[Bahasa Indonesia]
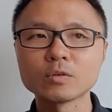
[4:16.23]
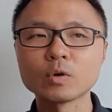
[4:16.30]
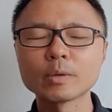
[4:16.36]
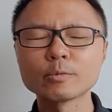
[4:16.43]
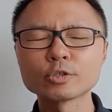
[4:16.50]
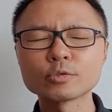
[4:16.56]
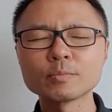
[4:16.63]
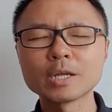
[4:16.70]

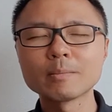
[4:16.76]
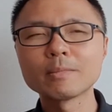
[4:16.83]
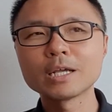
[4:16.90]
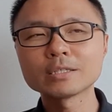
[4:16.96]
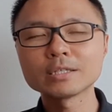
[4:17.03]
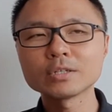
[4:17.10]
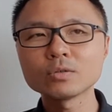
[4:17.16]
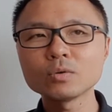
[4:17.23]
2019
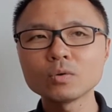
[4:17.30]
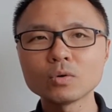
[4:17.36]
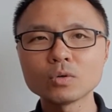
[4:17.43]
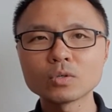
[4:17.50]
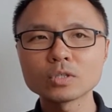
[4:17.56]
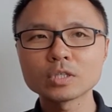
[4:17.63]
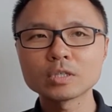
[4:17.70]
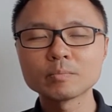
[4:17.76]
itu
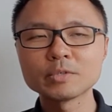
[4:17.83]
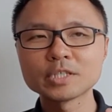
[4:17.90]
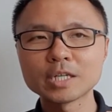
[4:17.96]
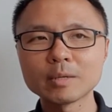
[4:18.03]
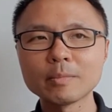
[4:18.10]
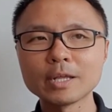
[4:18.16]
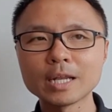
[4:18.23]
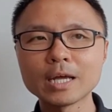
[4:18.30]
bisa
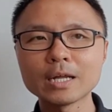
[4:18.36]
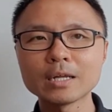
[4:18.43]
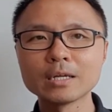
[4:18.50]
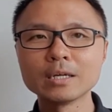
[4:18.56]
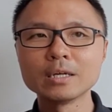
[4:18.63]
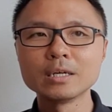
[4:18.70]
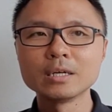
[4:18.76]
dibilang